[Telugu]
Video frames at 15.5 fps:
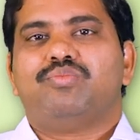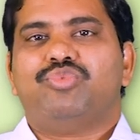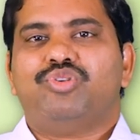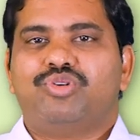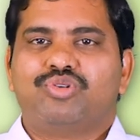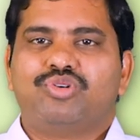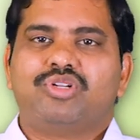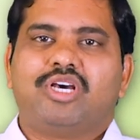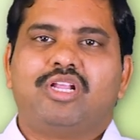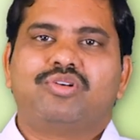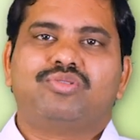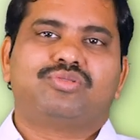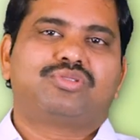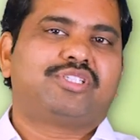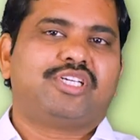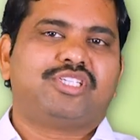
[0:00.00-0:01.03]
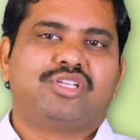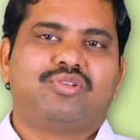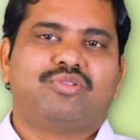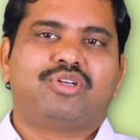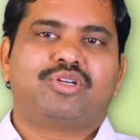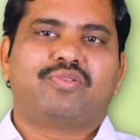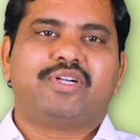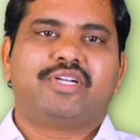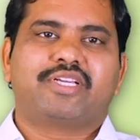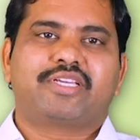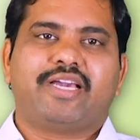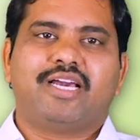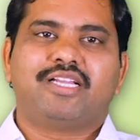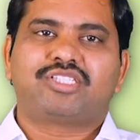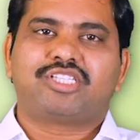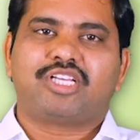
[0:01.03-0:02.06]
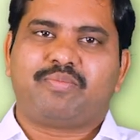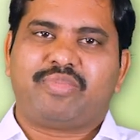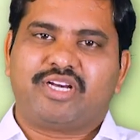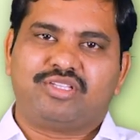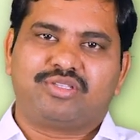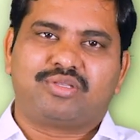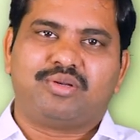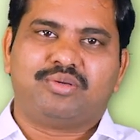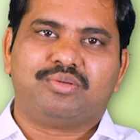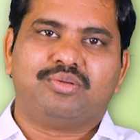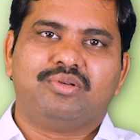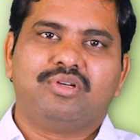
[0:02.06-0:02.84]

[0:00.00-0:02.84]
మూడు నాలుగు స్టేజ్లో ఉన్నటువంటి క్యాన్సర్ బాధితులు